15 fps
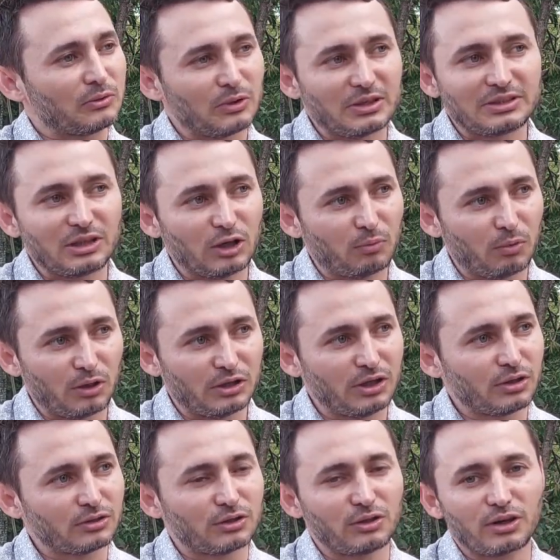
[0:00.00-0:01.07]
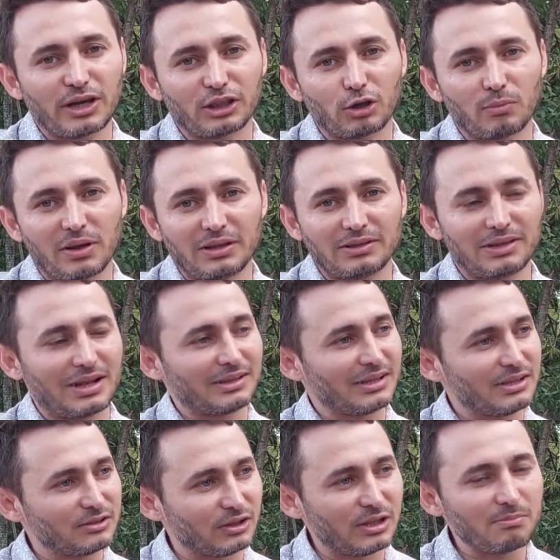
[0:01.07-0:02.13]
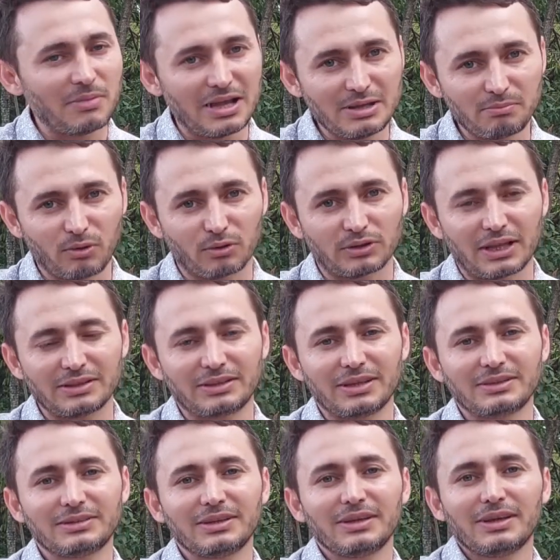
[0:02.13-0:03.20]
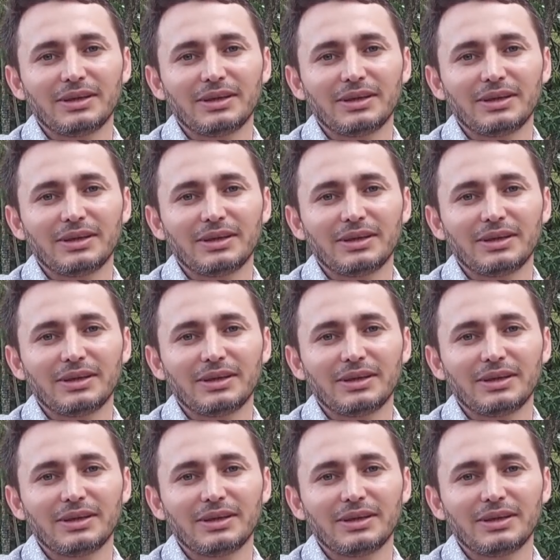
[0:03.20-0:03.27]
Entonces, si los políticos son los que toman las decisiones más importantes